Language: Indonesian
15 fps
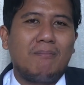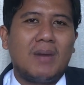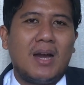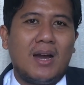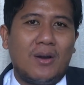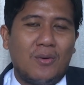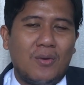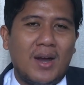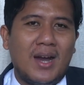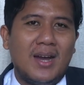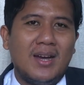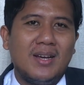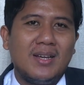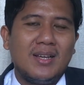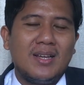
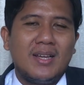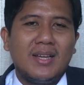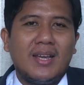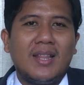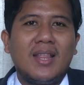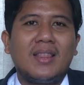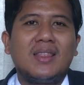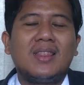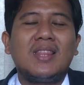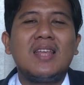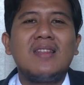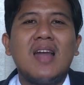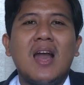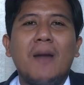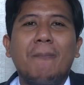bahwa kita
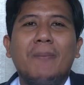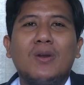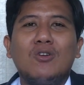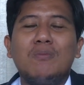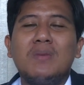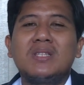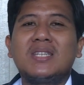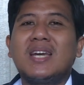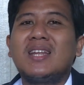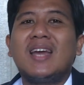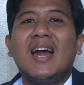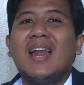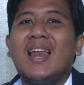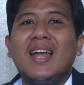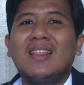tidak perlu mencari
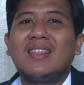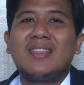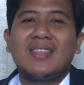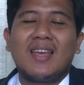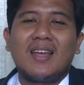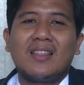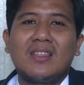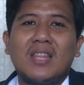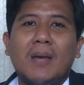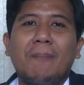alatnya,